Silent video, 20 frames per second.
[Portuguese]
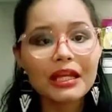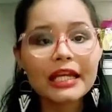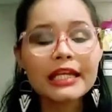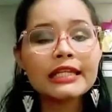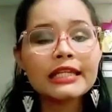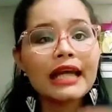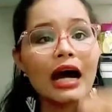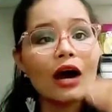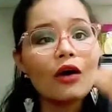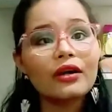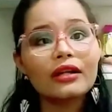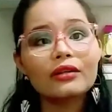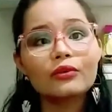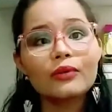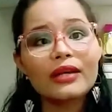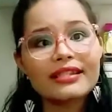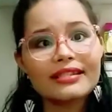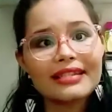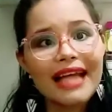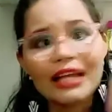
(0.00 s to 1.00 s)
E na hora, no
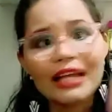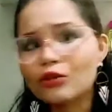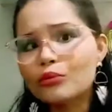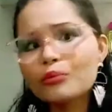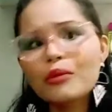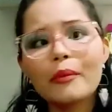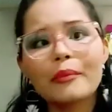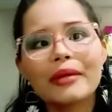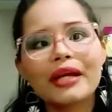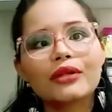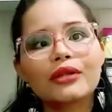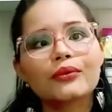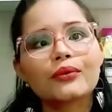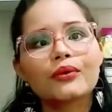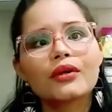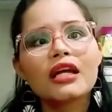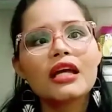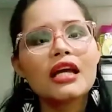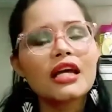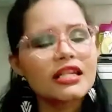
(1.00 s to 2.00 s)
exato momento
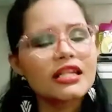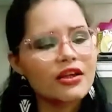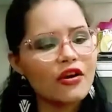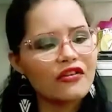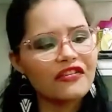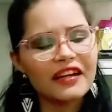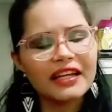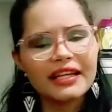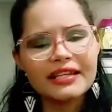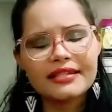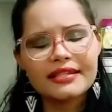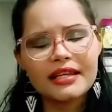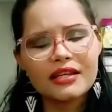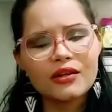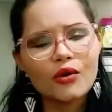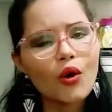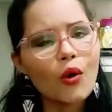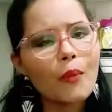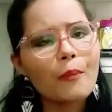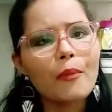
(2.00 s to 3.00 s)
que eu falei,
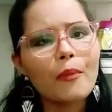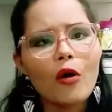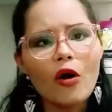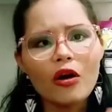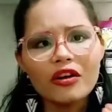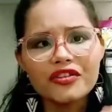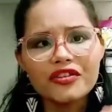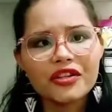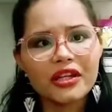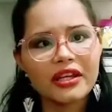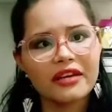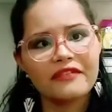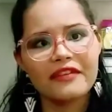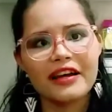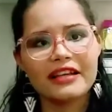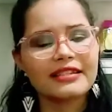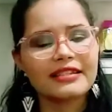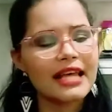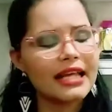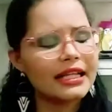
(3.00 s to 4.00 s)
Senhor, pode
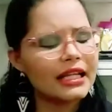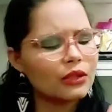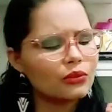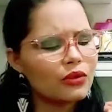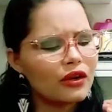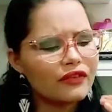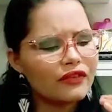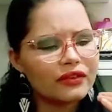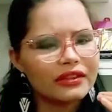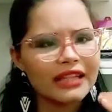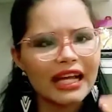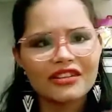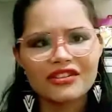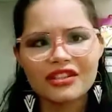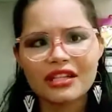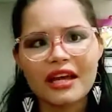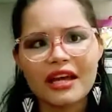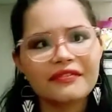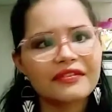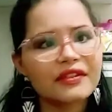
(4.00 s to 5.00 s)
levar, se é da tua vontade,
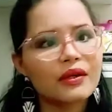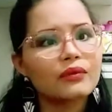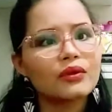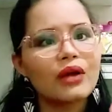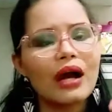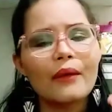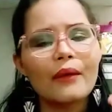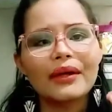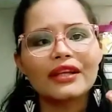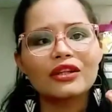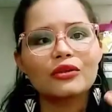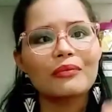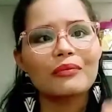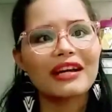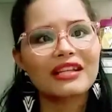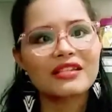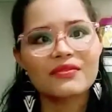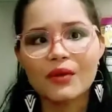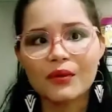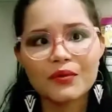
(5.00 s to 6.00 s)
leve, que eu não aguento
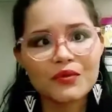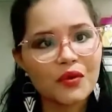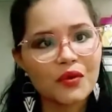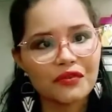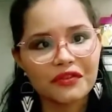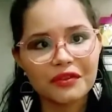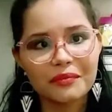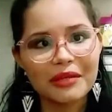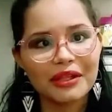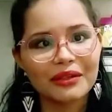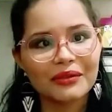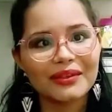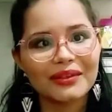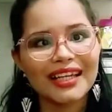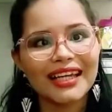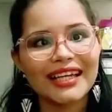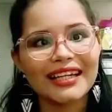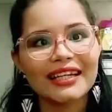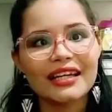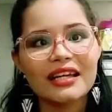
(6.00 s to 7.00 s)
mais ver o sofrimento
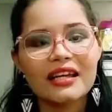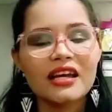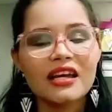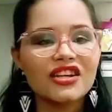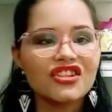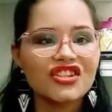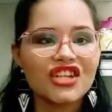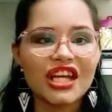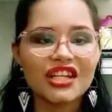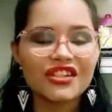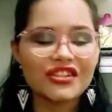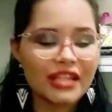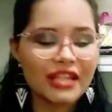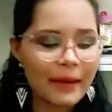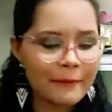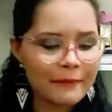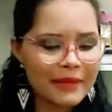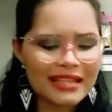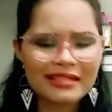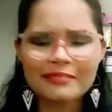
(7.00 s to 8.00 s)
dele. Gente, na
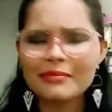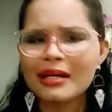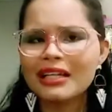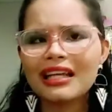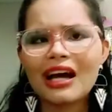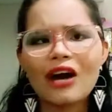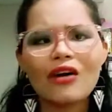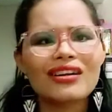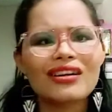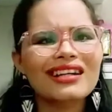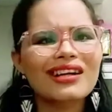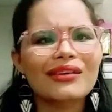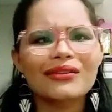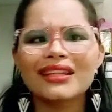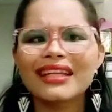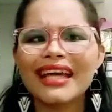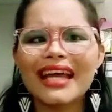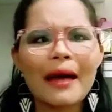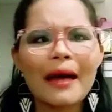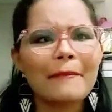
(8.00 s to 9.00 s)
mesma da hora que eu
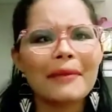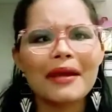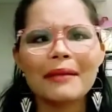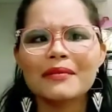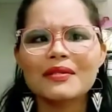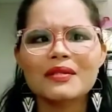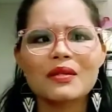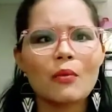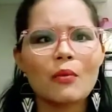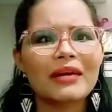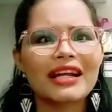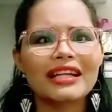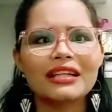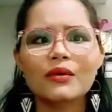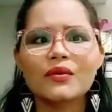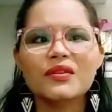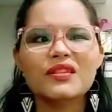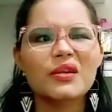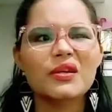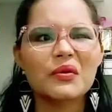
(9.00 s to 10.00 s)
dei a permissão para
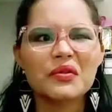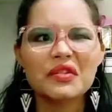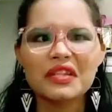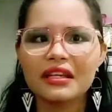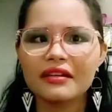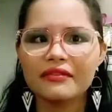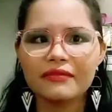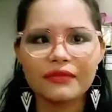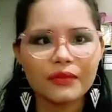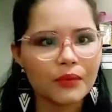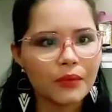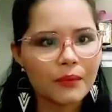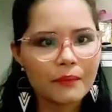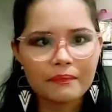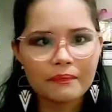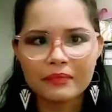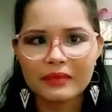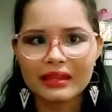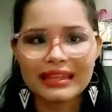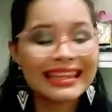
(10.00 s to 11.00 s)
Deus, Deus levou.
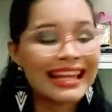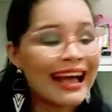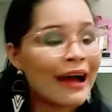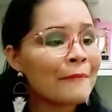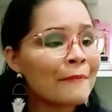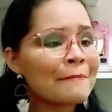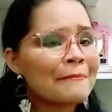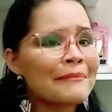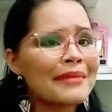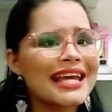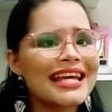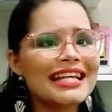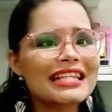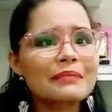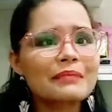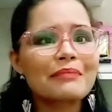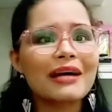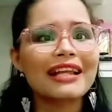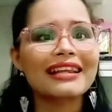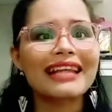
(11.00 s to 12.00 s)
Na
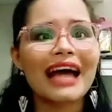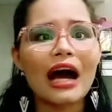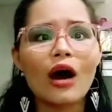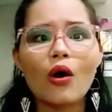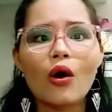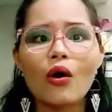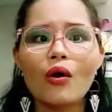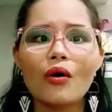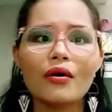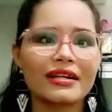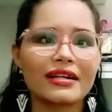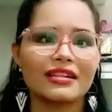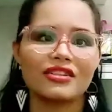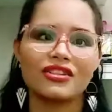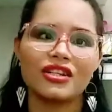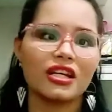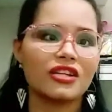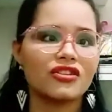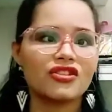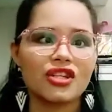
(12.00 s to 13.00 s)
mesma da hora,
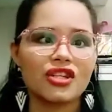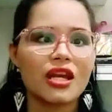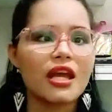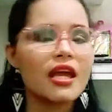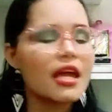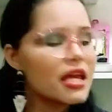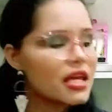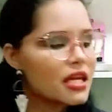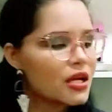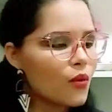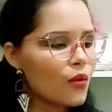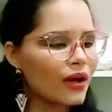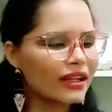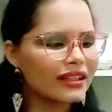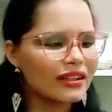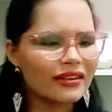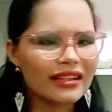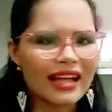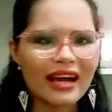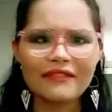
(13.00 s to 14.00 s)
gente. Enquanto
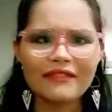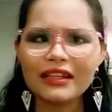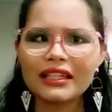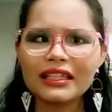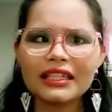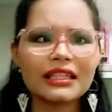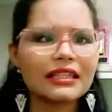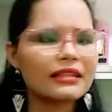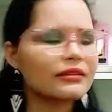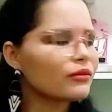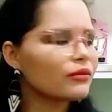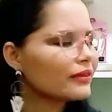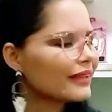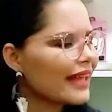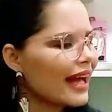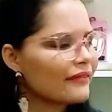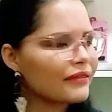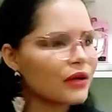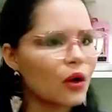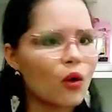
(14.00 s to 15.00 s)
eu tava ali, não
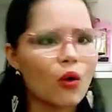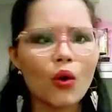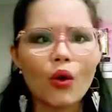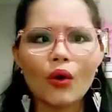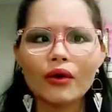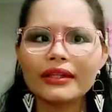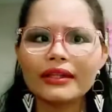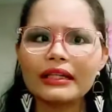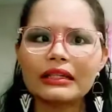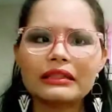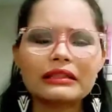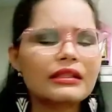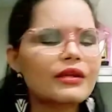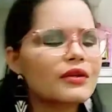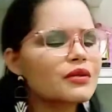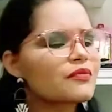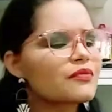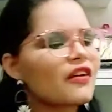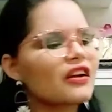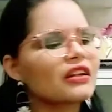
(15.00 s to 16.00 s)
tava concordando,
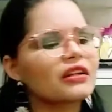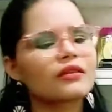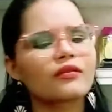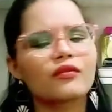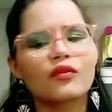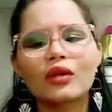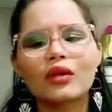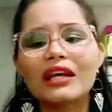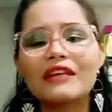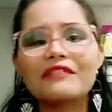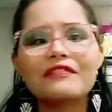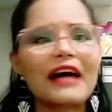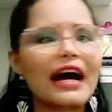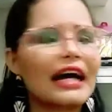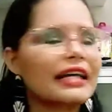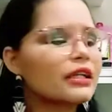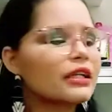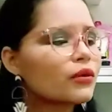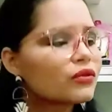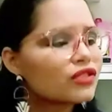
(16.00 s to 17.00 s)
Deus me falando, vou
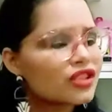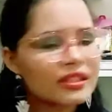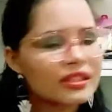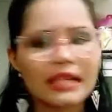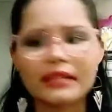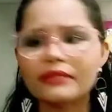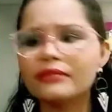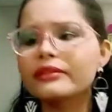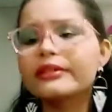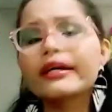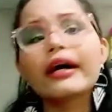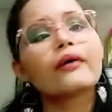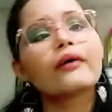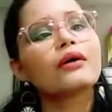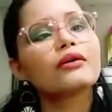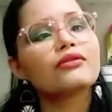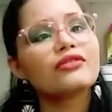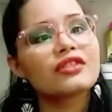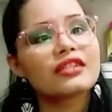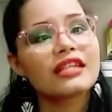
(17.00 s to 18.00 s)
levar, e eu dizendo não,
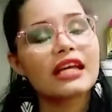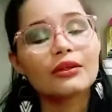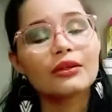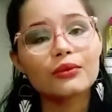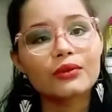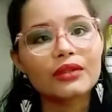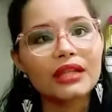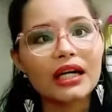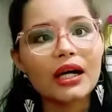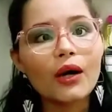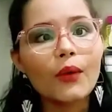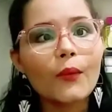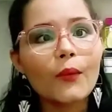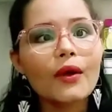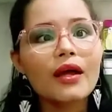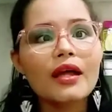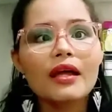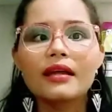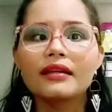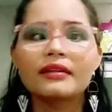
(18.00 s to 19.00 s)
eu dizendo não,
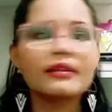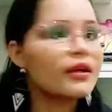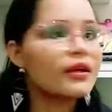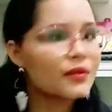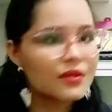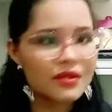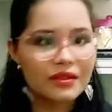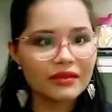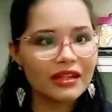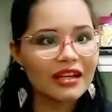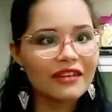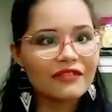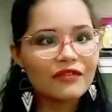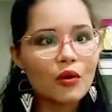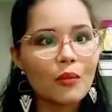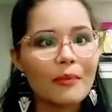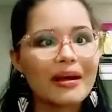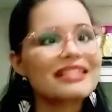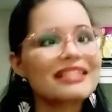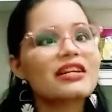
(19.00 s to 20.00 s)
Deus não
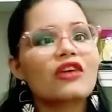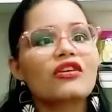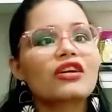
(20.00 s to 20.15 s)
levou. Mas na